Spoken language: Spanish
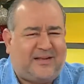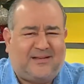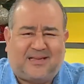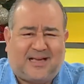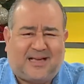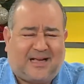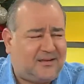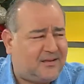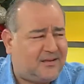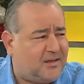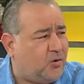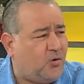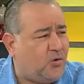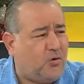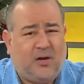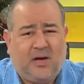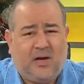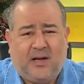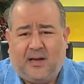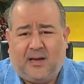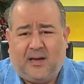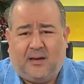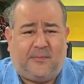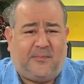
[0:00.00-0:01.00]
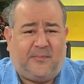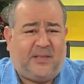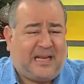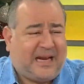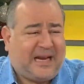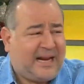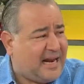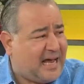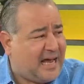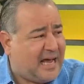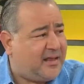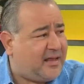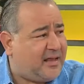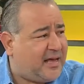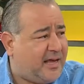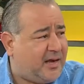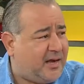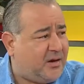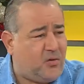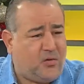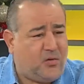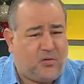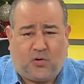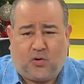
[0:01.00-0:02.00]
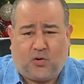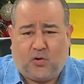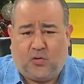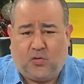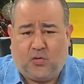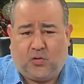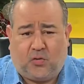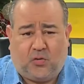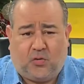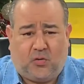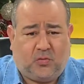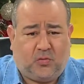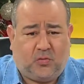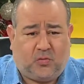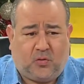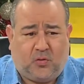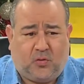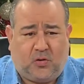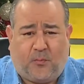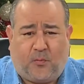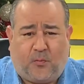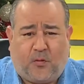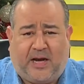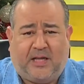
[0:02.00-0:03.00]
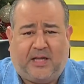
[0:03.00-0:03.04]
fantástico, de la nada, eh, con, lo